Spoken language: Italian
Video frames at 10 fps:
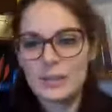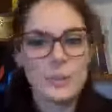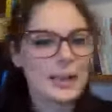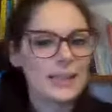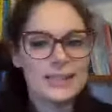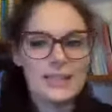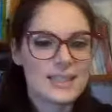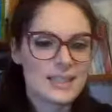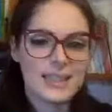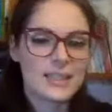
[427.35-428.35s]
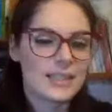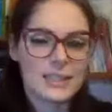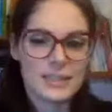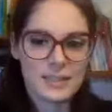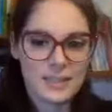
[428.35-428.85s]
domande, eccetera,
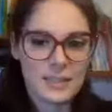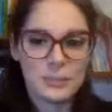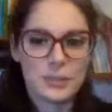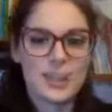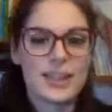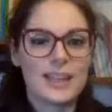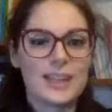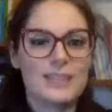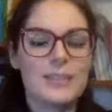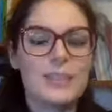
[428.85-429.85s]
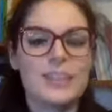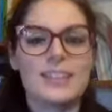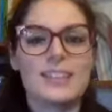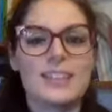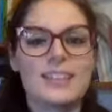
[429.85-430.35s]
eccetera, scrivete pure che nel
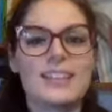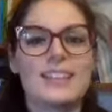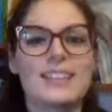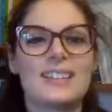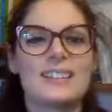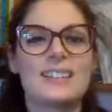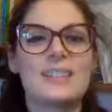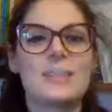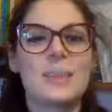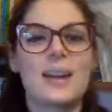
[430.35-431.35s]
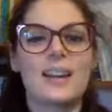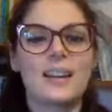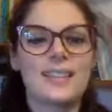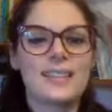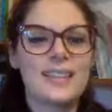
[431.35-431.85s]
mentre si
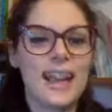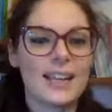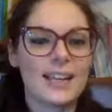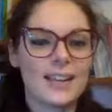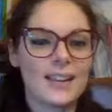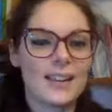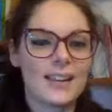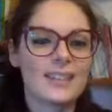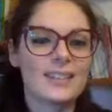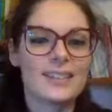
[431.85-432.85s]
parla, si chiacchiera,